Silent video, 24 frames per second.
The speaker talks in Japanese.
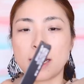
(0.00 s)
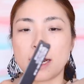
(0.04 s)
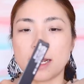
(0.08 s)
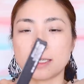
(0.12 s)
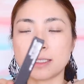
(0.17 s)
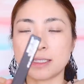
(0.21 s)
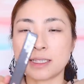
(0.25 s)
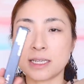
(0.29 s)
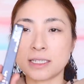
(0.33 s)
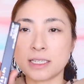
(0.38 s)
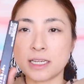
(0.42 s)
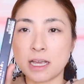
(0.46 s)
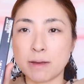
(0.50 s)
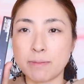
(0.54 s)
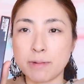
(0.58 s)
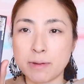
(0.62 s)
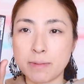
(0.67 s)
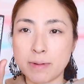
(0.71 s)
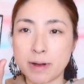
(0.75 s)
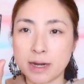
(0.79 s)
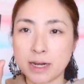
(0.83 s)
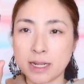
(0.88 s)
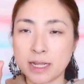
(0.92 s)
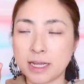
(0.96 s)

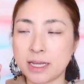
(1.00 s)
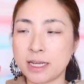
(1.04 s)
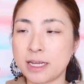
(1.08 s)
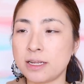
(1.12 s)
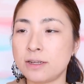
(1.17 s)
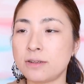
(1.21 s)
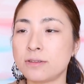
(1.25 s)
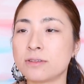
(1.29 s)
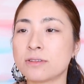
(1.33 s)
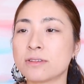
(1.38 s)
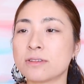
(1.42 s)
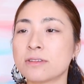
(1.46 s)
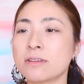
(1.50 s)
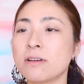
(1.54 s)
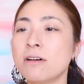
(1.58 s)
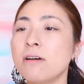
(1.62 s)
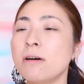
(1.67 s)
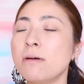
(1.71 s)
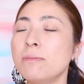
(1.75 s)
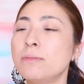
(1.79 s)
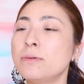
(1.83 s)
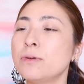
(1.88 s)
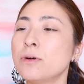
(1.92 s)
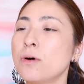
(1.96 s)
アナスタシア・ビバリーヒルズ
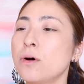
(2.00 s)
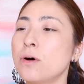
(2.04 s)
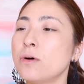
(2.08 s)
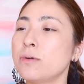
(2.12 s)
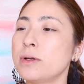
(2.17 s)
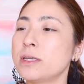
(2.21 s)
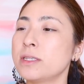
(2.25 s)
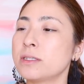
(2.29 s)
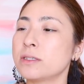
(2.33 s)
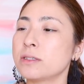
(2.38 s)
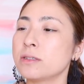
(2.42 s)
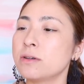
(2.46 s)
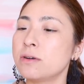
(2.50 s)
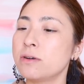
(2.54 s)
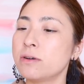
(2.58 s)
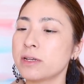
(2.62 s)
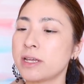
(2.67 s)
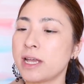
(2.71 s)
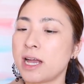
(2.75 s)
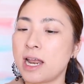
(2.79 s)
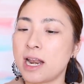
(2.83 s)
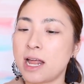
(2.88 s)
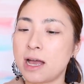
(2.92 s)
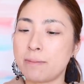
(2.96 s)
のブローウィズ
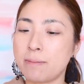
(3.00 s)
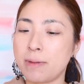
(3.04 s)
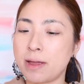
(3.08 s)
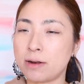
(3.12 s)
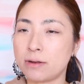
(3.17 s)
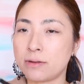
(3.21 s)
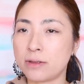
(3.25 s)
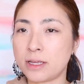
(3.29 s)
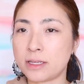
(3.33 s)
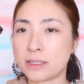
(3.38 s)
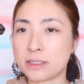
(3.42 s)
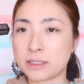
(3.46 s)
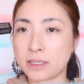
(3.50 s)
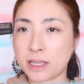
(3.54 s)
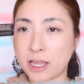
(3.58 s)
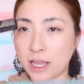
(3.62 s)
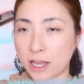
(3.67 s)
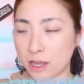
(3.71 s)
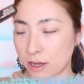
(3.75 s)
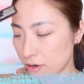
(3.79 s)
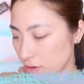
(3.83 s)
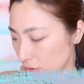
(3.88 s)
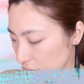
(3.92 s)
のキャラメルですね。